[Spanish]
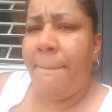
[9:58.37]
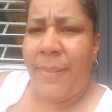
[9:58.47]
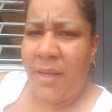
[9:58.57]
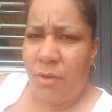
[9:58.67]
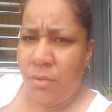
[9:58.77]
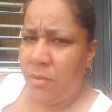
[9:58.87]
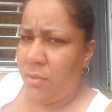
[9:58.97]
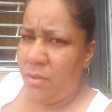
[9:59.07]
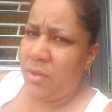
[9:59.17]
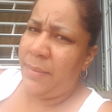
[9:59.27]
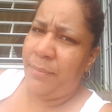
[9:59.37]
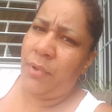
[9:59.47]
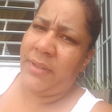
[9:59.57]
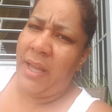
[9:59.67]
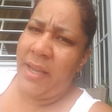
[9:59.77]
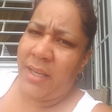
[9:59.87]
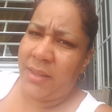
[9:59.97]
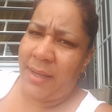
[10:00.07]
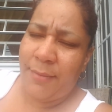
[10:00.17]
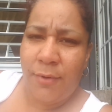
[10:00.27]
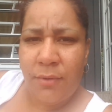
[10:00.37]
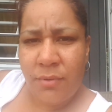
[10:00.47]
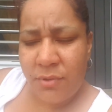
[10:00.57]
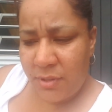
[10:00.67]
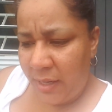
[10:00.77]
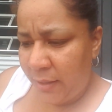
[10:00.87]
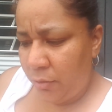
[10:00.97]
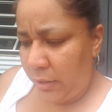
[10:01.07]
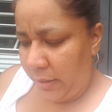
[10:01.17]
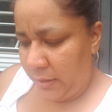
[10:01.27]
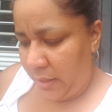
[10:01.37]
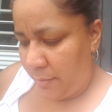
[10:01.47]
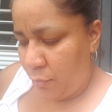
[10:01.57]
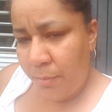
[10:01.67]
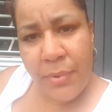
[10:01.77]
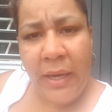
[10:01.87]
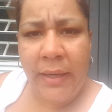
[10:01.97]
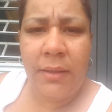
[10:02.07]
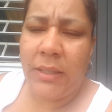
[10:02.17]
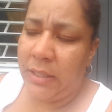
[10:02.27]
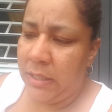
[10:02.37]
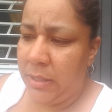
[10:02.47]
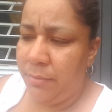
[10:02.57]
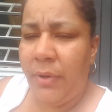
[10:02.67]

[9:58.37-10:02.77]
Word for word: pero lo que importa es que estamos sanos y que estamos bien y